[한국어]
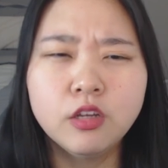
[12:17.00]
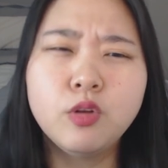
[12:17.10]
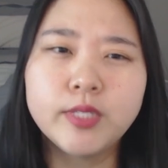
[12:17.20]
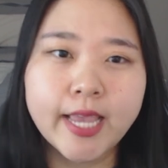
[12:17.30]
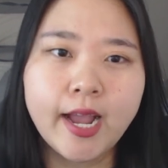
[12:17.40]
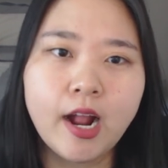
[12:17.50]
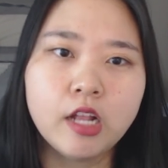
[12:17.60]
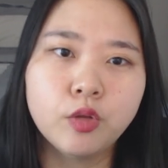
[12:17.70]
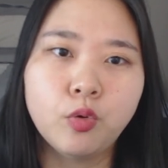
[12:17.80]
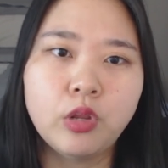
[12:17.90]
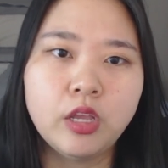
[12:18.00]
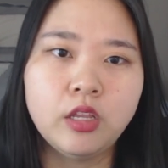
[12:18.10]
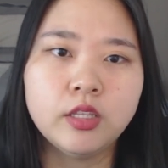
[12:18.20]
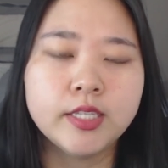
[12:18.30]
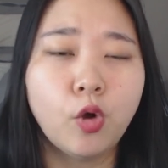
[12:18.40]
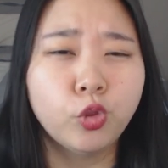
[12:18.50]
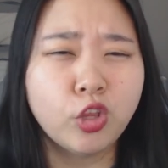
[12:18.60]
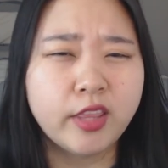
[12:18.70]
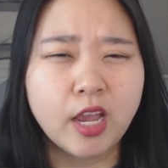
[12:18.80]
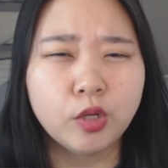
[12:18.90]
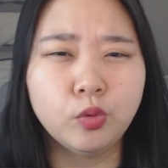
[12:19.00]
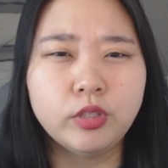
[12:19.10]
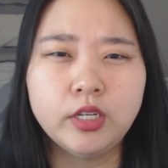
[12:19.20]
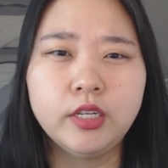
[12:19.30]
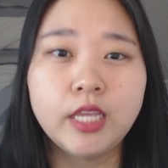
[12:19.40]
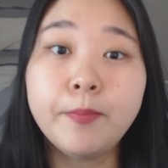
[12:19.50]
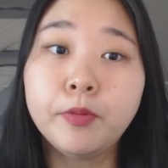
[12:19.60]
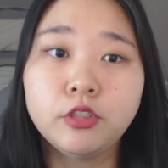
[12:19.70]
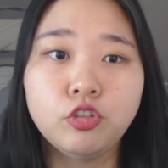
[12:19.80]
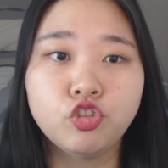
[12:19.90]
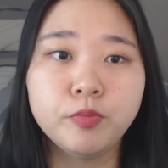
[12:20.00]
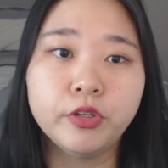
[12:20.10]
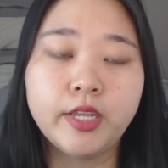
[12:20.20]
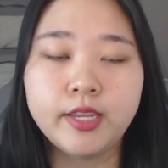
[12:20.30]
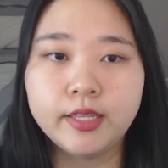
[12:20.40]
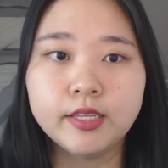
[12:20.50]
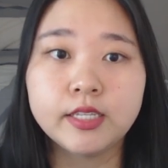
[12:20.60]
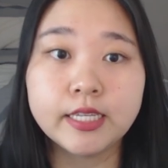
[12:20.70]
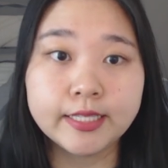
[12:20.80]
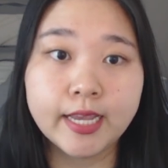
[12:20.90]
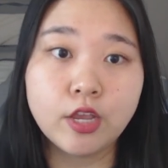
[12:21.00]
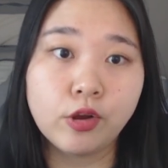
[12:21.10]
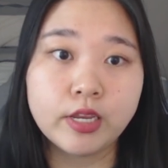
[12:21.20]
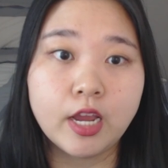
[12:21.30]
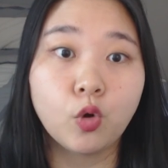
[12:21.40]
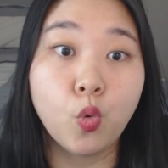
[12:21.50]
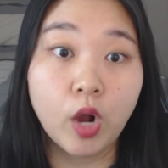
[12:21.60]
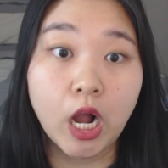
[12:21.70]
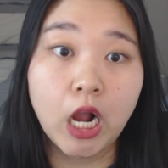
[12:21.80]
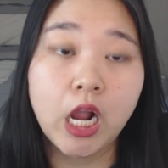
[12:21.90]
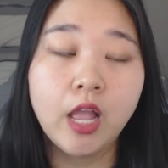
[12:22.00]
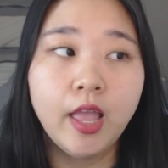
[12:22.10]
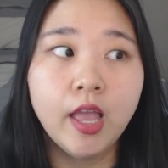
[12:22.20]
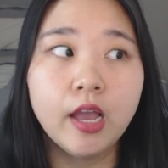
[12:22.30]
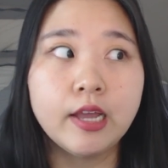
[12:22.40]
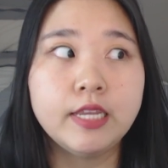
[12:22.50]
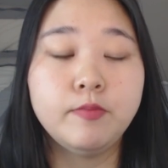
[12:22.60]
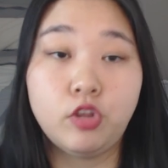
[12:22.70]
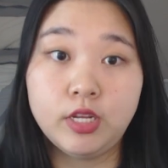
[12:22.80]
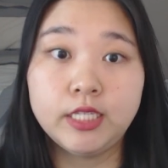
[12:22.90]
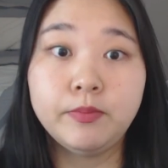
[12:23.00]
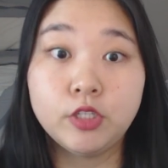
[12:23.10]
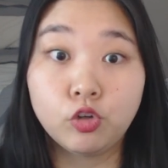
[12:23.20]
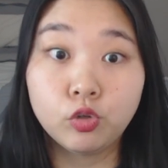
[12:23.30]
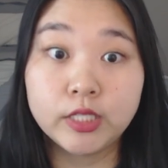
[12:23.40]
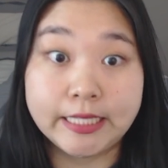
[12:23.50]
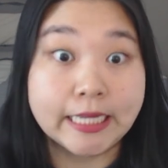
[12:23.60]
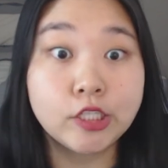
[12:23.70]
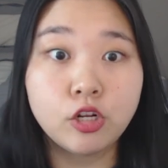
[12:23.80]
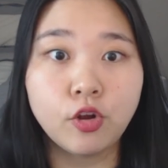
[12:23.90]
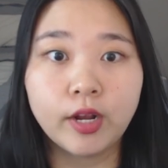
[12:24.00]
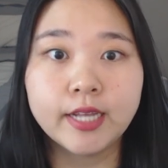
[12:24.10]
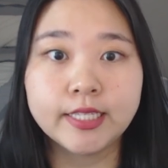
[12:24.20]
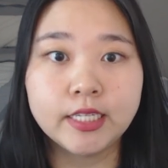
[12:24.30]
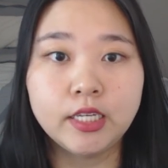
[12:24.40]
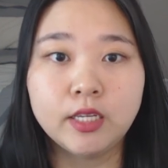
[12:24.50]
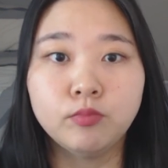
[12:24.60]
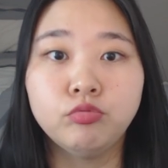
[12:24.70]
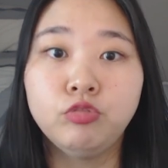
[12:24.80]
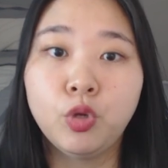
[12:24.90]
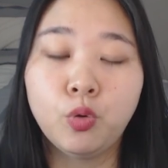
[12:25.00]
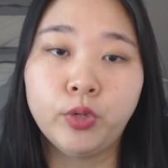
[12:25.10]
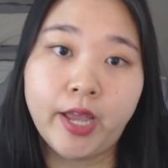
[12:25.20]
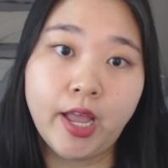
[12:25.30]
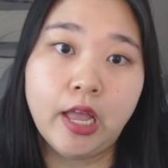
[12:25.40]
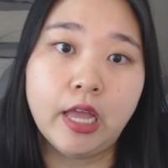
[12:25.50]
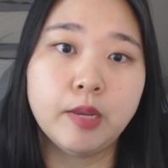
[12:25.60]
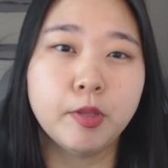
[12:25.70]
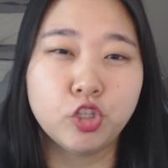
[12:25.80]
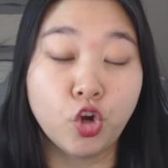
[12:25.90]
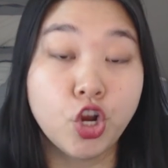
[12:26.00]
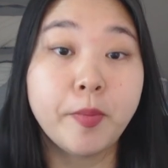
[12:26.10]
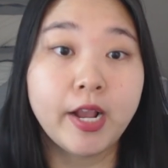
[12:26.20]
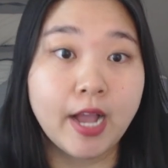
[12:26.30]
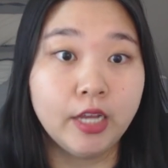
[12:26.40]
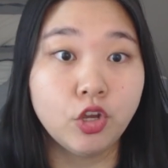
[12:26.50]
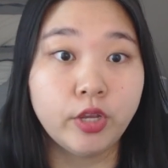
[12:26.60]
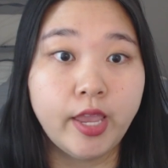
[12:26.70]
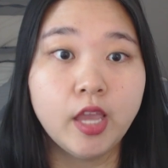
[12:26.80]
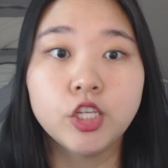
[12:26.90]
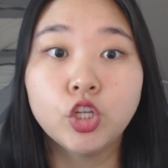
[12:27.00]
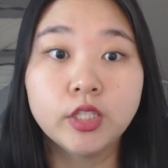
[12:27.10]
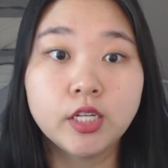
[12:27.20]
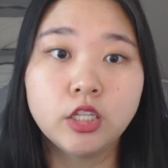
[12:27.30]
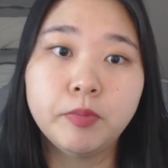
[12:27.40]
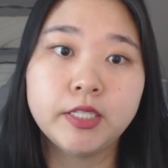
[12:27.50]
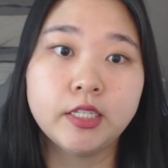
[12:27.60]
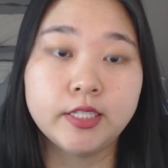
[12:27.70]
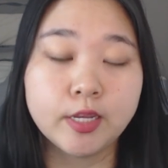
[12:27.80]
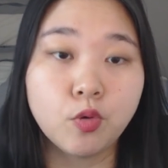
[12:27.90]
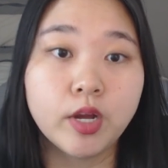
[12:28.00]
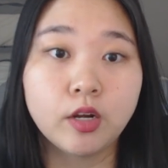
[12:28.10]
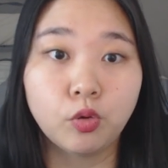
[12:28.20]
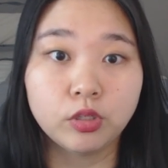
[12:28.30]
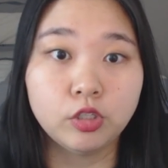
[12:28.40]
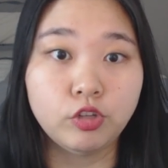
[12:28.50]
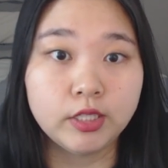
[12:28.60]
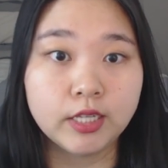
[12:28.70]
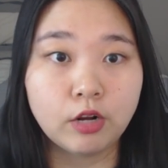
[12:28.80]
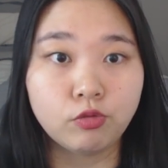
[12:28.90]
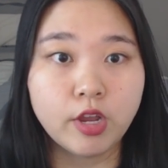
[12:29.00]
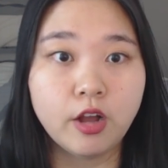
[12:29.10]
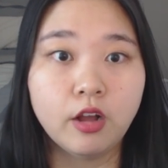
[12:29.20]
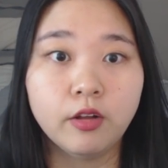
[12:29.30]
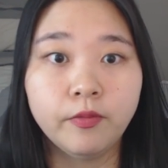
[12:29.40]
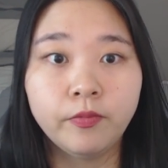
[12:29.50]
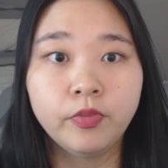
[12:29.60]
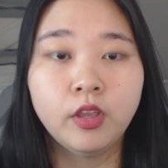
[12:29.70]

그리고 제가 알기로는 이제 어떤 대학교들은 캠퍼스 주변에 있는 기차역이나 공항 아니면은 심지어 지하철역까지 무료나 아니면 저렴한 가격에 셔틀 서비스를 제공하는 것들도 있더라고요.